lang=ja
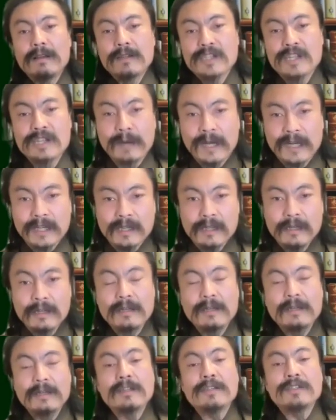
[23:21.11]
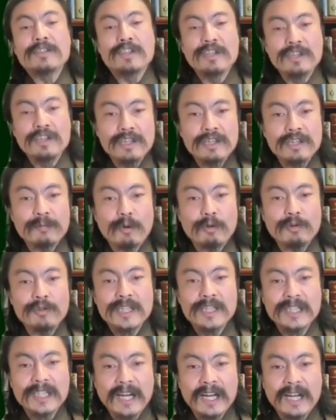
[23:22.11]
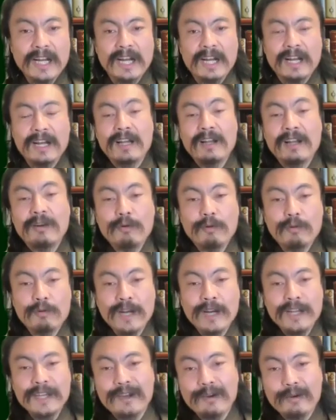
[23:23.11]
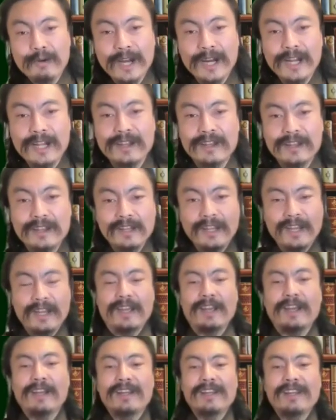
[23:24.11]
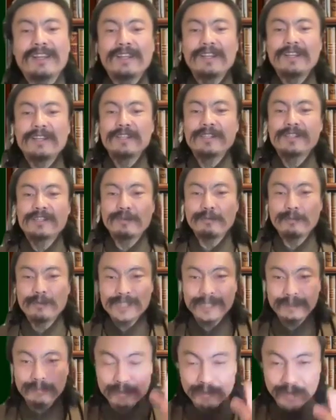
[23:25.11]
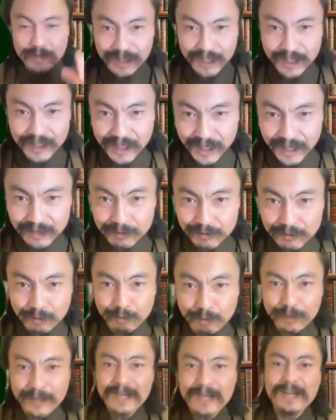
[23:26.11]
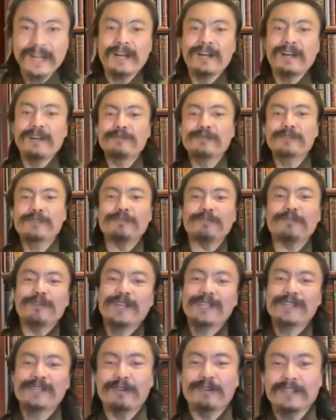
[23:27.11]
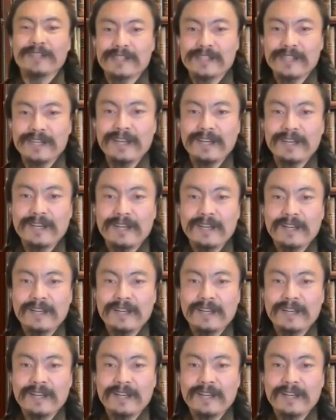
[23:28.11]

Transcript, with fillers: つまり、注文したら、お金を払って注文したものが手に入る。これが普通のレストランですね。